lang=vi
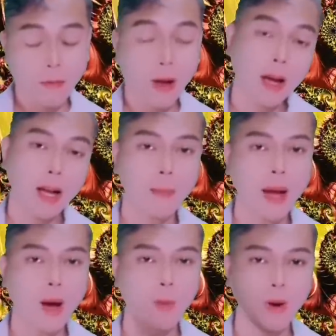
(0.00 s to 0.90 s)
Sắp tới
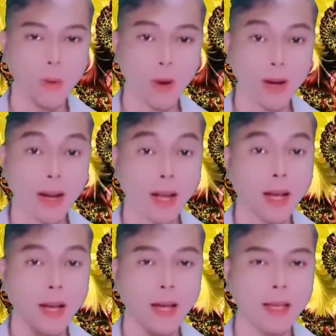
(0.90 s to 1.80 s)
đây,
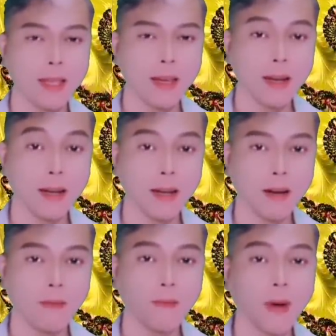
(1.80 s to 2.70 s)
gã mặt thẹo tiếp theo có
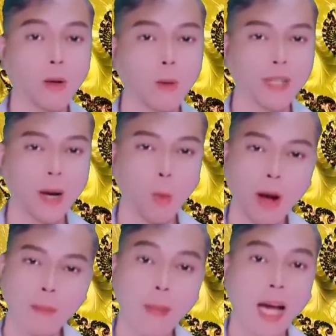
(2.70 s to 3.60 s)
thể sẽ làm
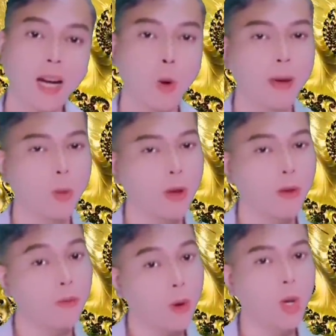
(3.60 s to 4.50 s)
ra một số việc cực kỳ nguy
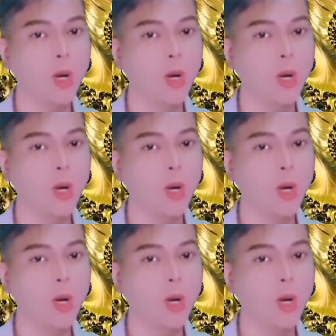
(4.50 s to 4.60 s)
hiểm.